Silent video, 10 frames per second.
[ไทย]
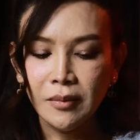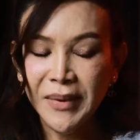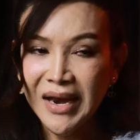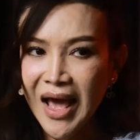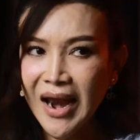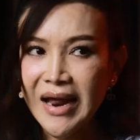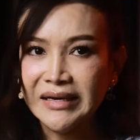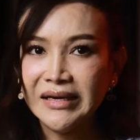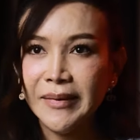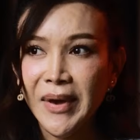เบลล่ารา
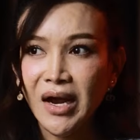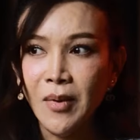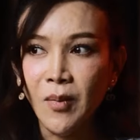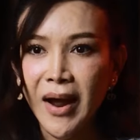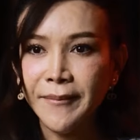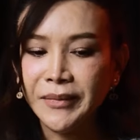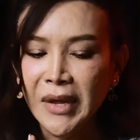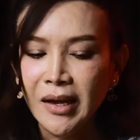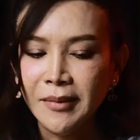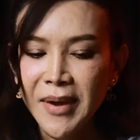นีเนี่ยแม่ก็บอกว่า
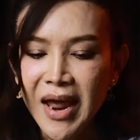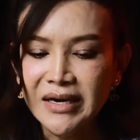แม่